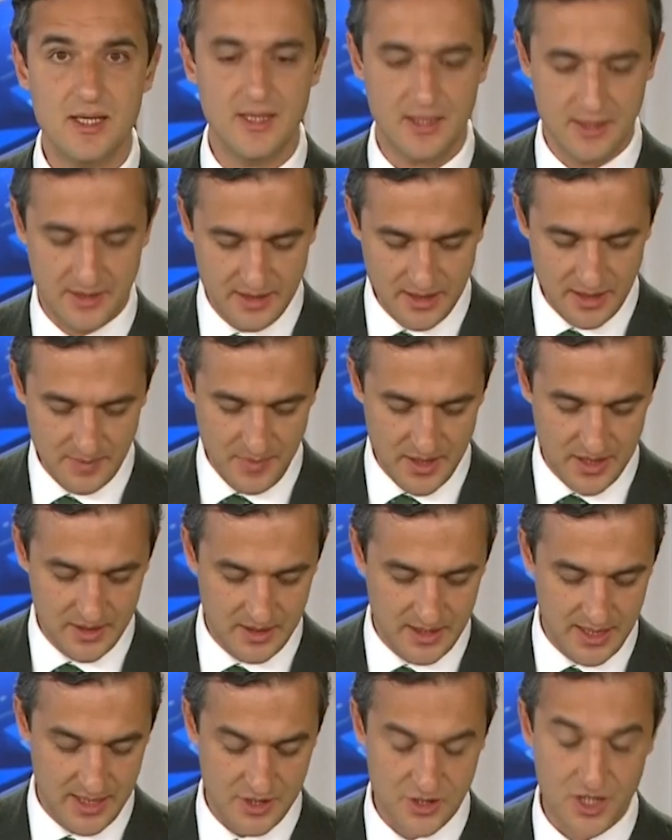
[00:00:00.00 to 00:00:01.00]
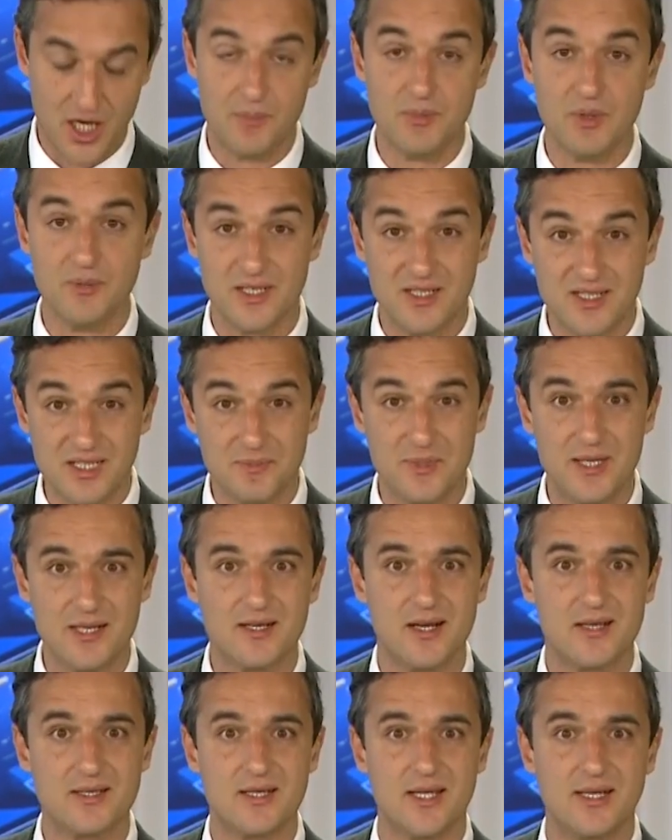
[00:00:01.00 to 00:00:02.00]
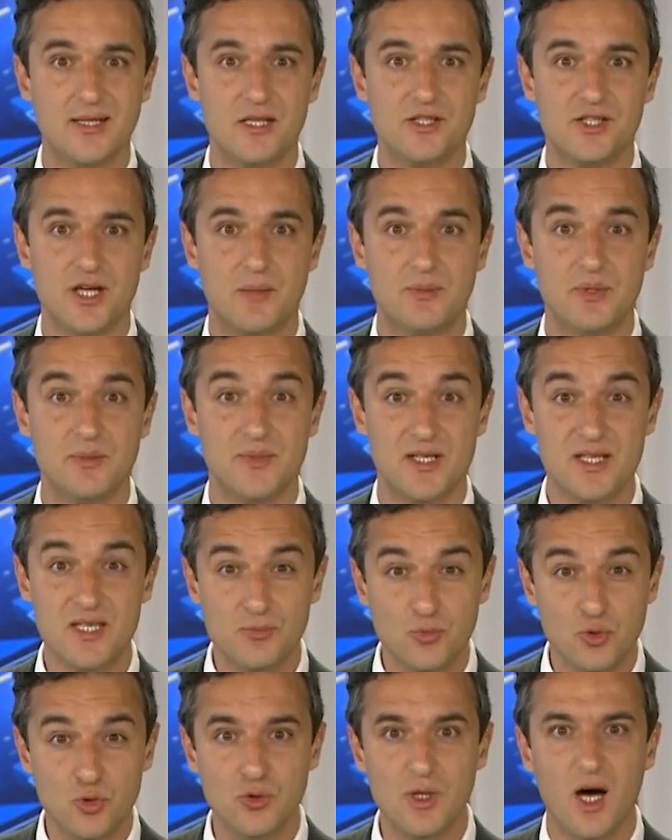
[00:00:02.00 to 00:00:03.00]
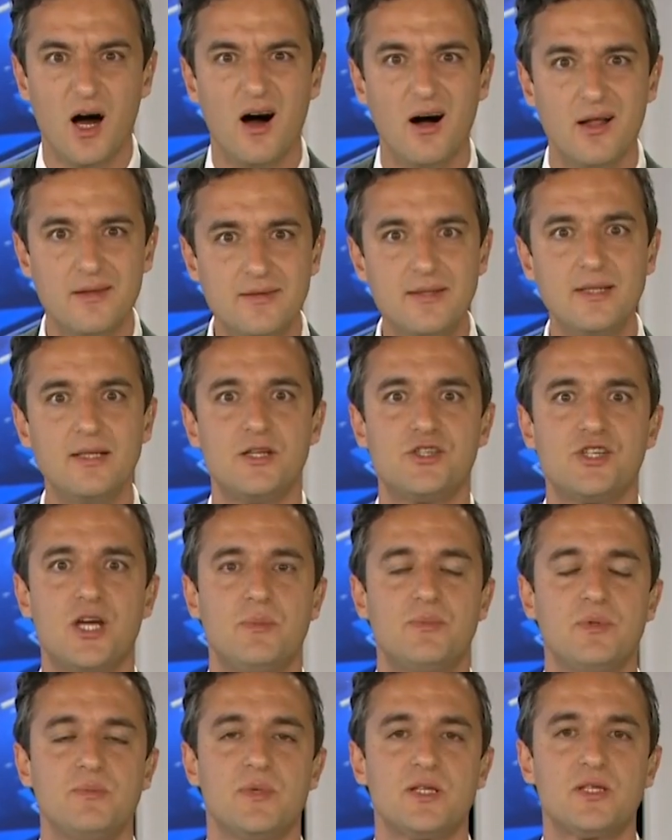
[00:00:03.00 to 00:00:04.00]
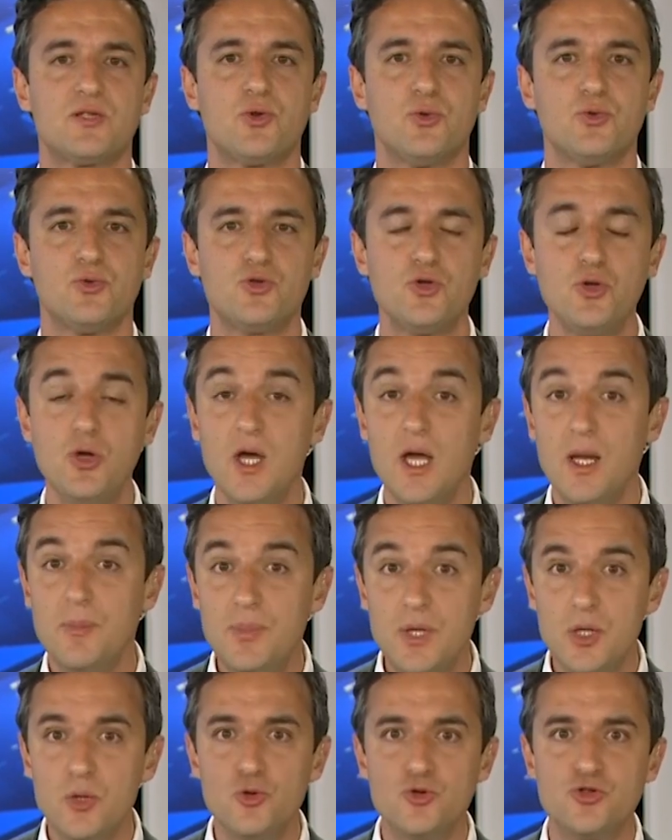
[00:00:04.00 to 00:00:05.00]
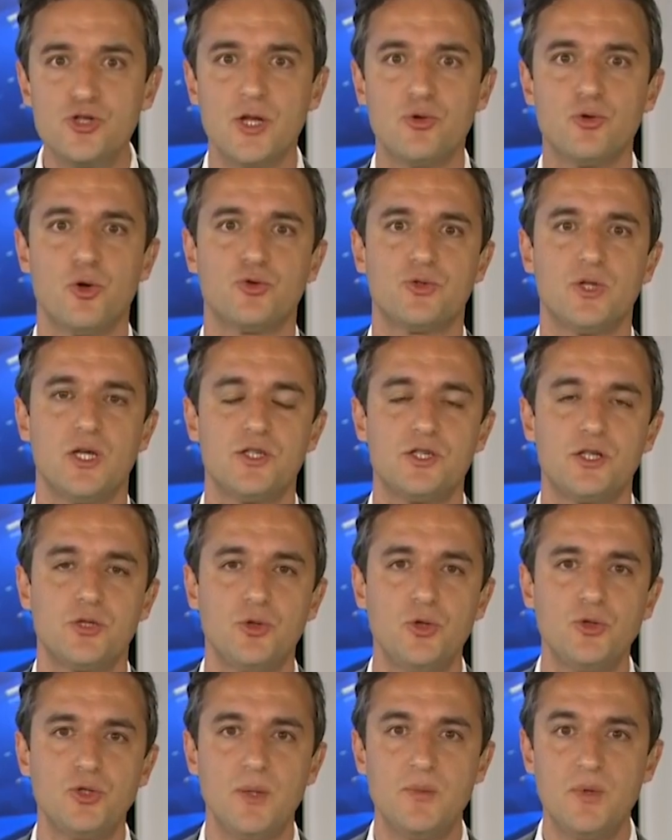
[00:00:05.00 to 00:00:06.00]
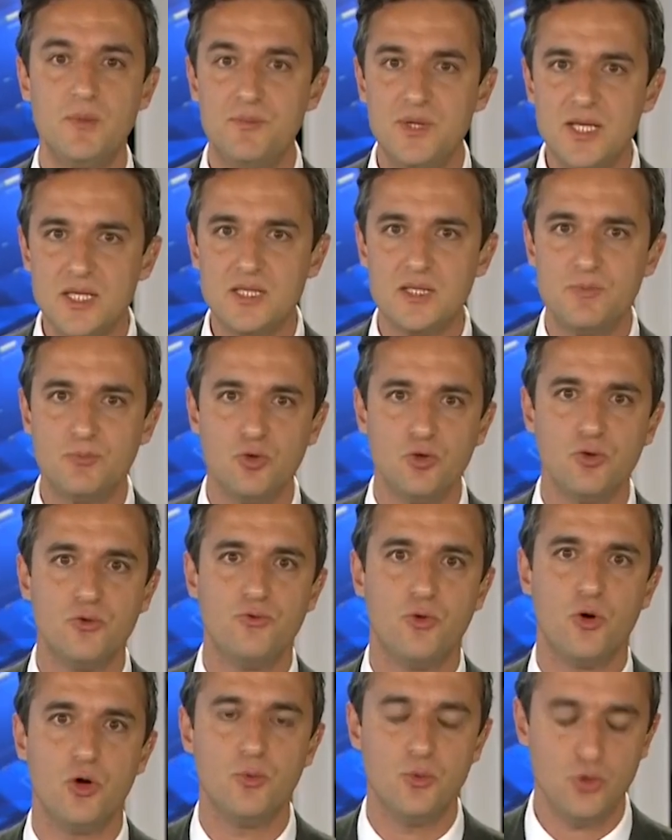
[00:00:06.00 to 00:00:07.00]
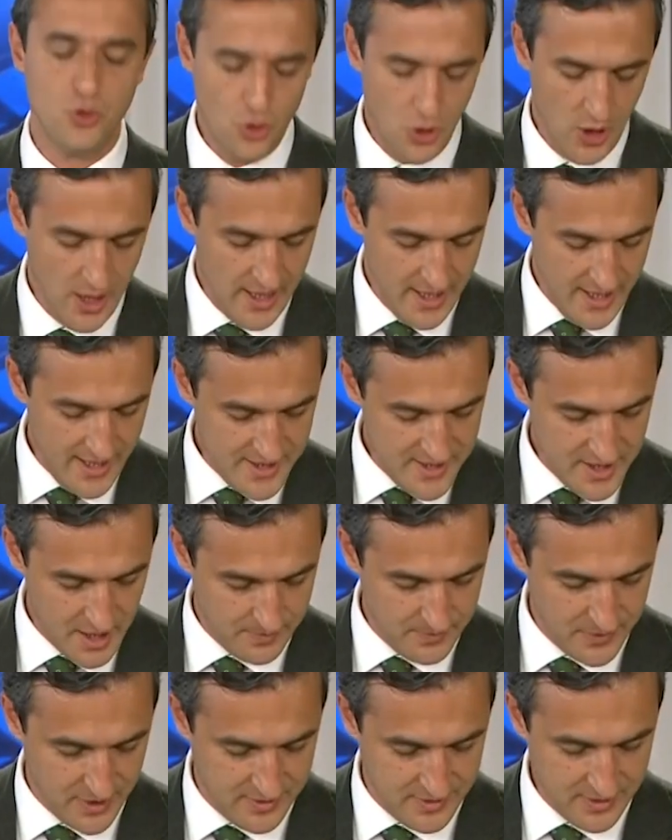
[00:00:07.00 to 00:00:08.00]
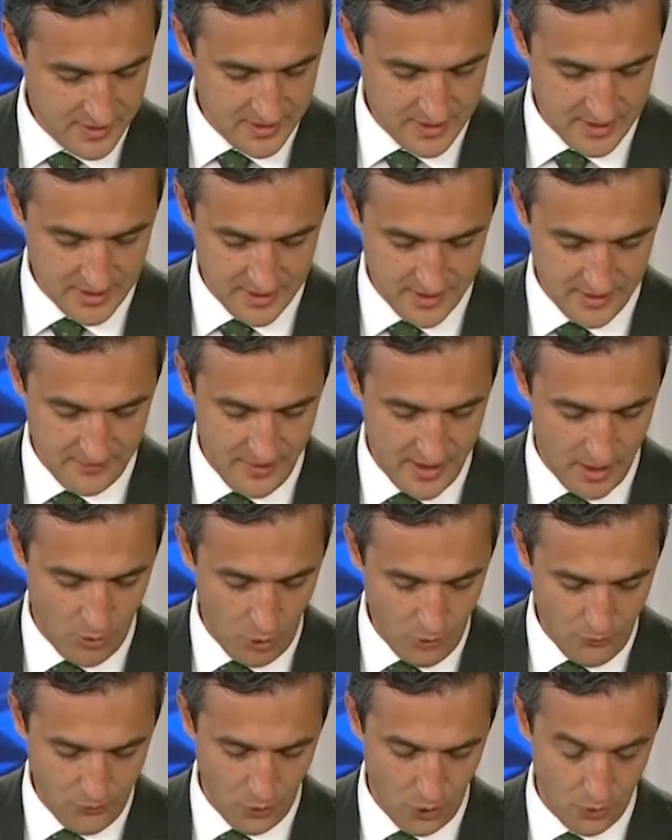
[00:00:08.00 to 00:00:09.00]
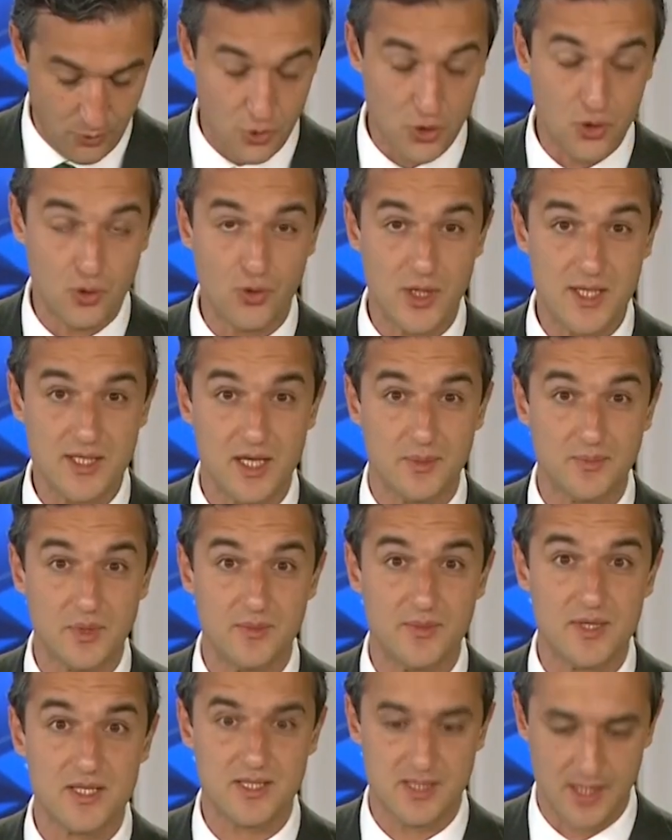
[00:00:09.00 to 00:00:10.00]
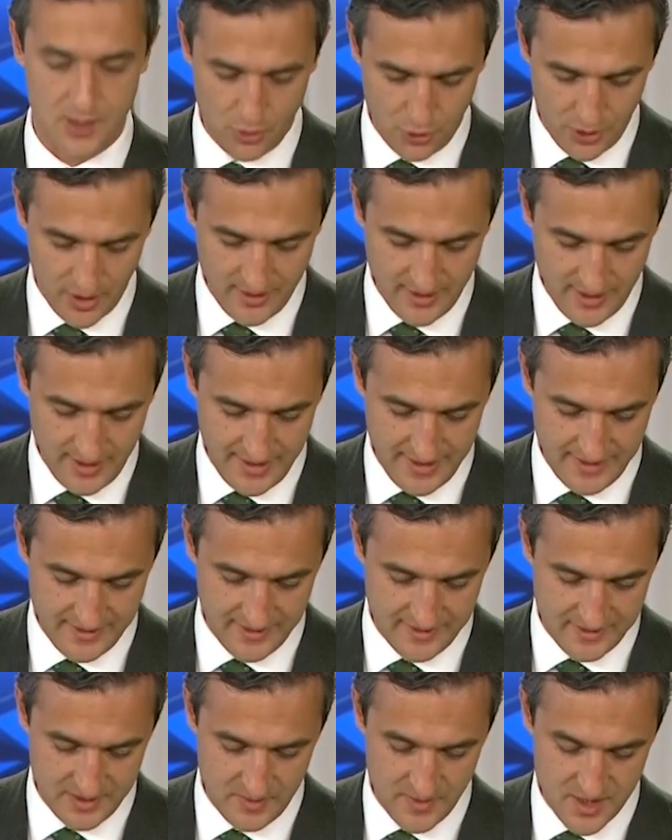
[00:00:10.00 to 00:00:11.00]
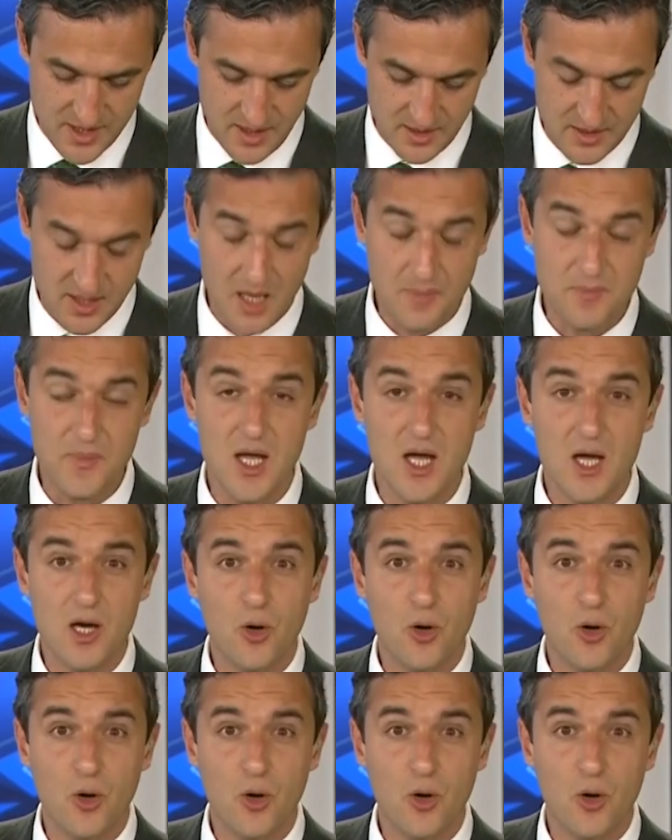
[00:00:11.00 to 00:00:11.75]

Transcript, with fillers: e, 40 bin ile çarpılma, 40 bin kas sayıyla çarpılması, bunun da 6 ile çarpılması sonucu bir ücret ortaya çıkıyor. Tabii biz bu formülü hesapladık e, ve o formülün hesaplamasına göre de elde ettiğimiz rakam